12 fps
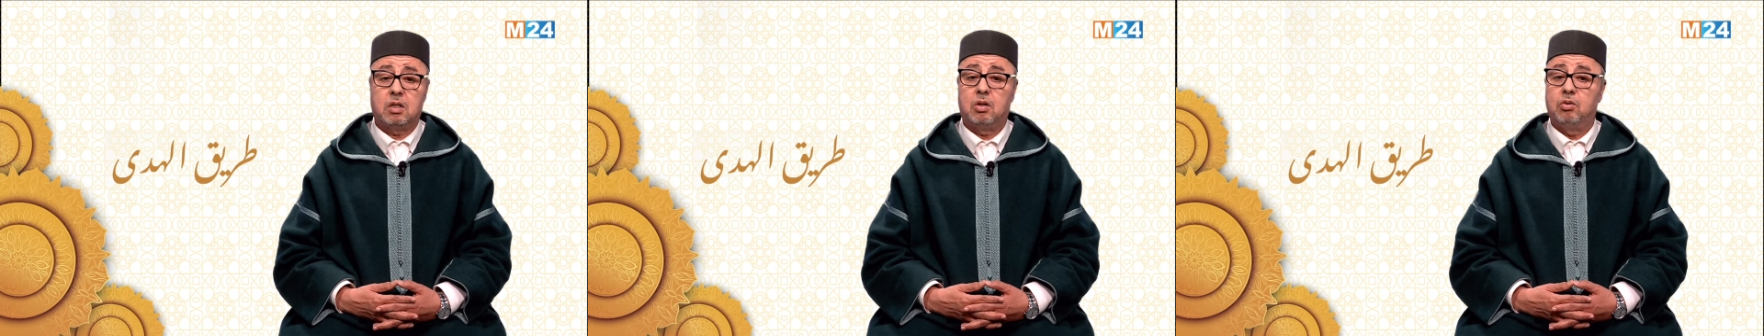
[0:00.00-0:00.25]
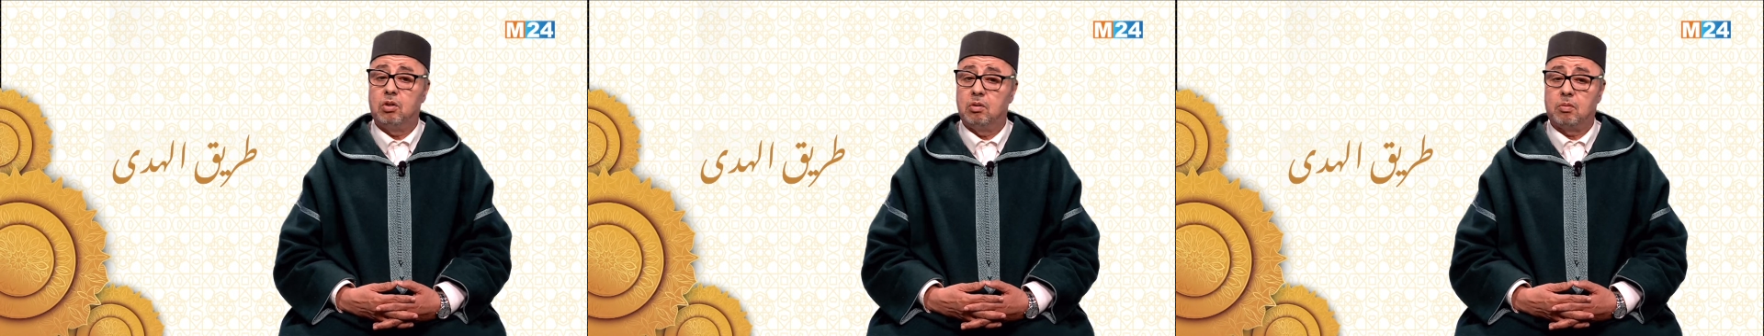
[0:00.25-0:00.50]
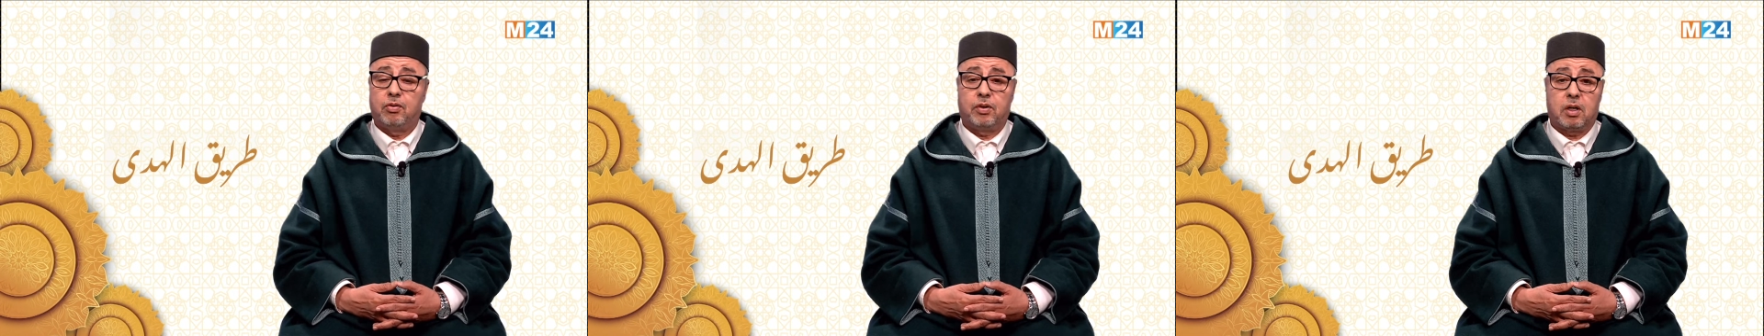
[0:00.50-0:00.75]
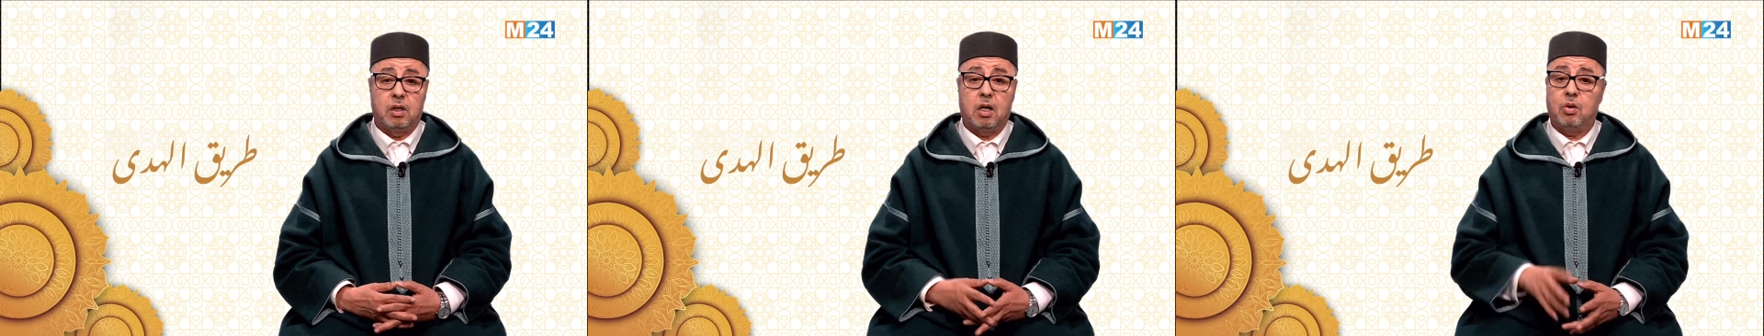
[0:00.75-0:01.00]
أهل
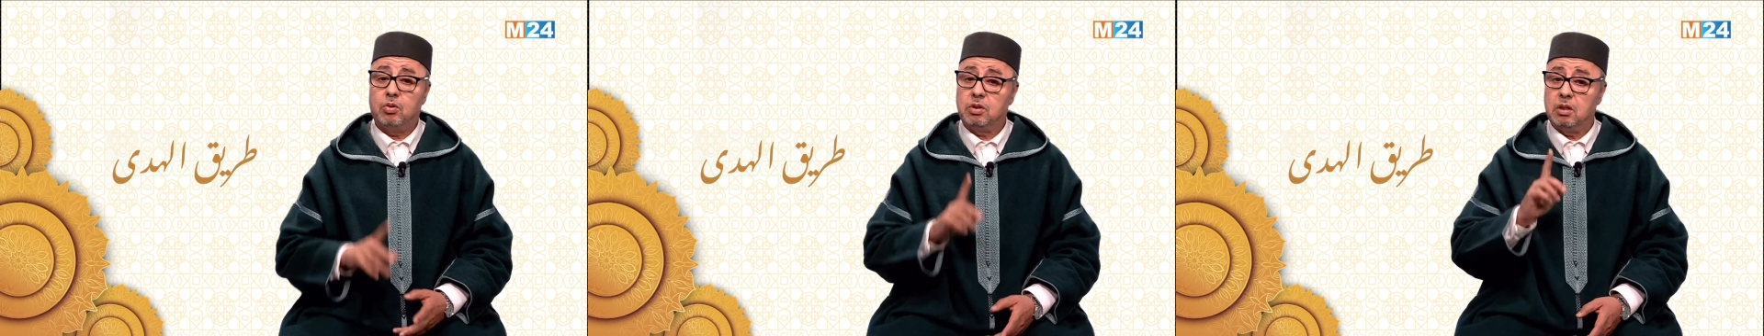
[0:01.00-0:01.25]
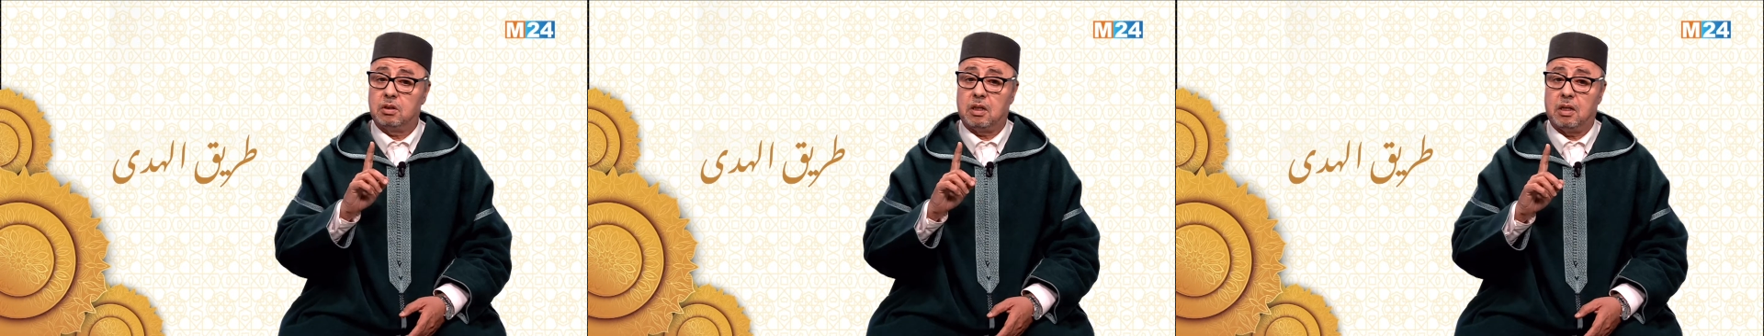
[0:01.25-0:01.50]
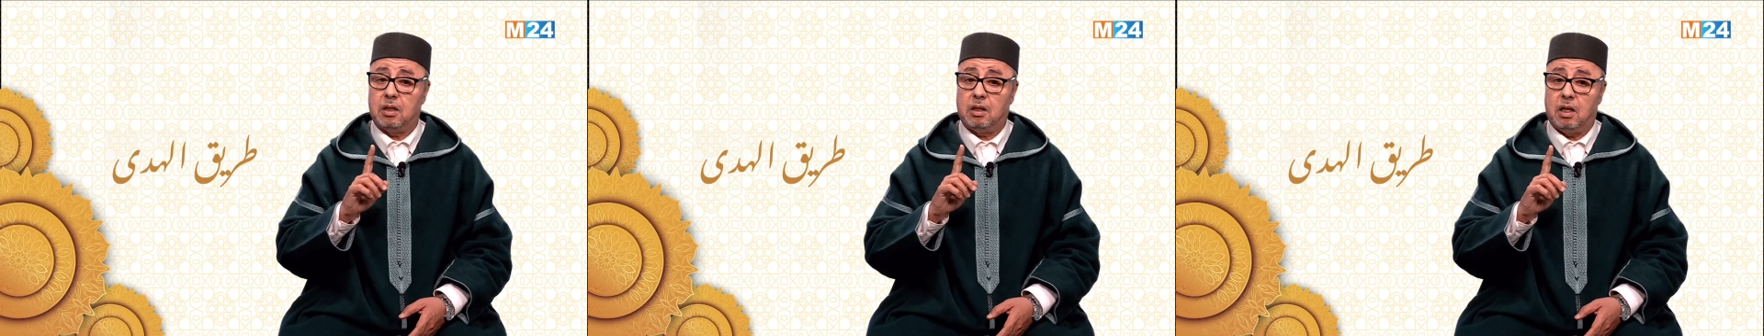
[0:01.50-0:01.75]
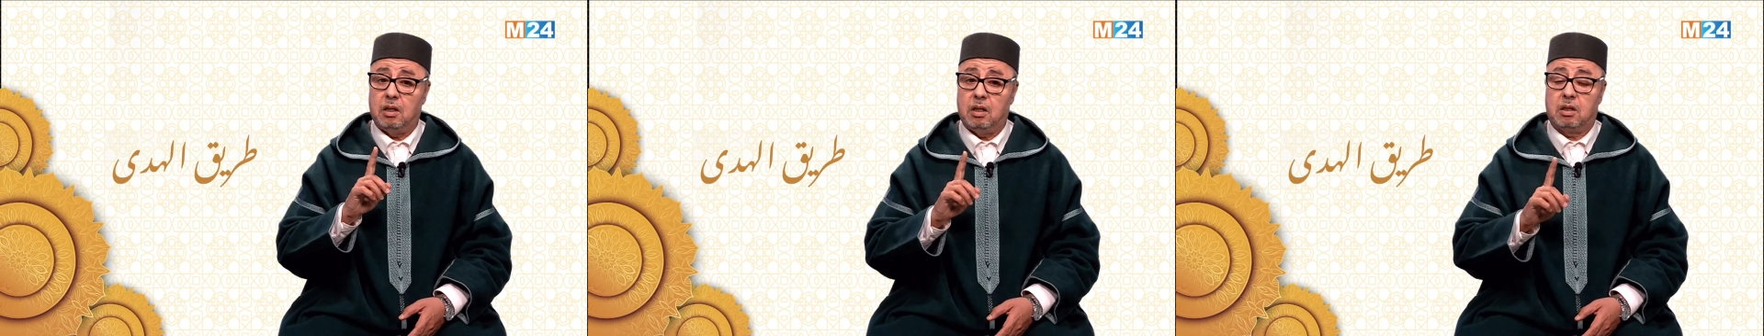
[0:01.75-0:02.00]
للمغفرة لا أحصي ثناء
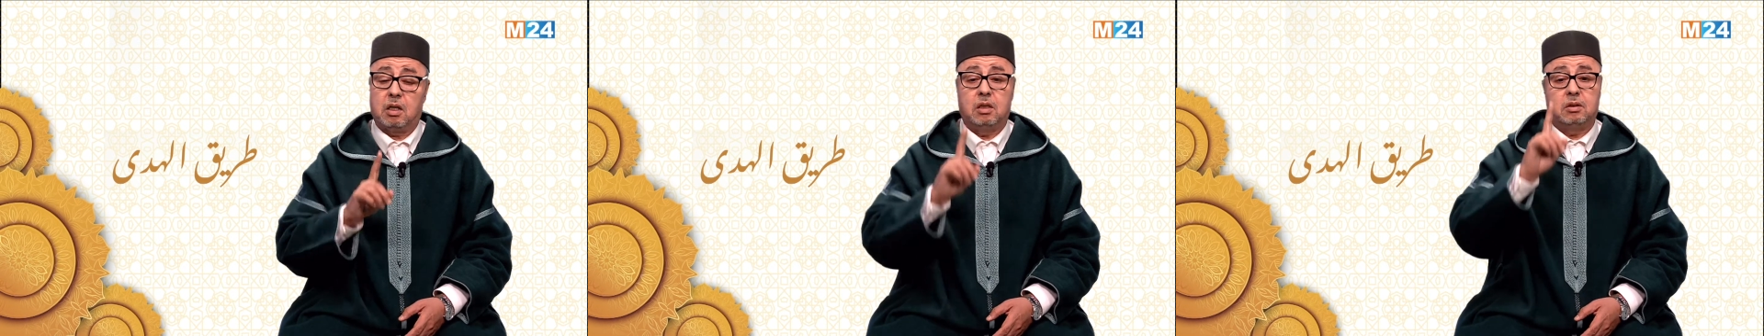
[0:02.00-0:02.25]
عليك